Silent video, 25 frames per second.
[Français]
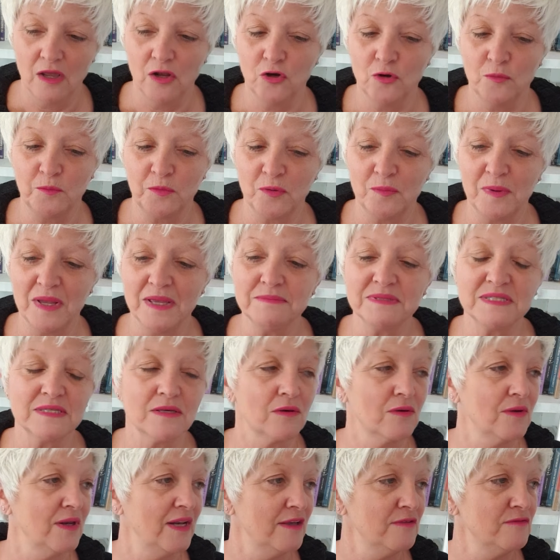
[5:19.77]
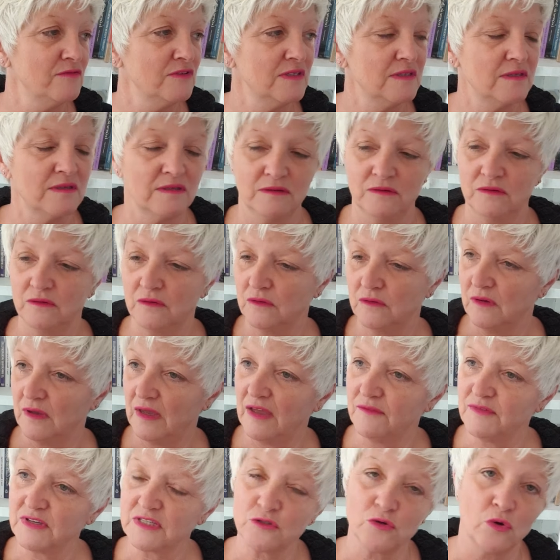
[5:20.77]
Le problème, c'est que la vie
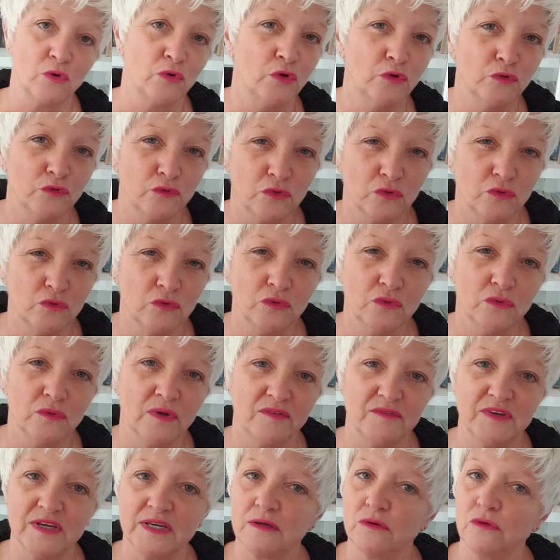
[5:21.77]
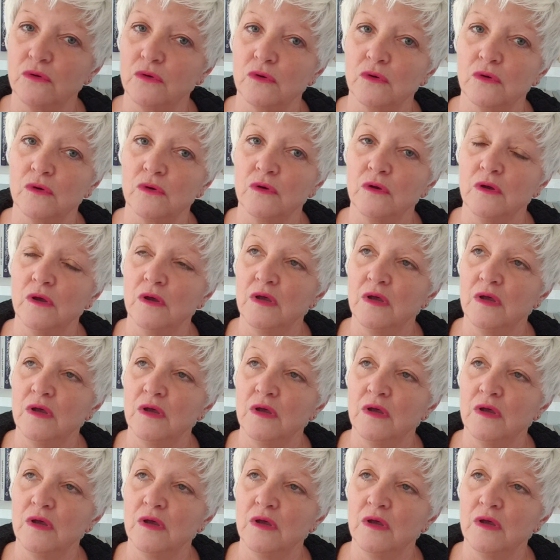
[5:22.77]
avec son contenu, avec euh,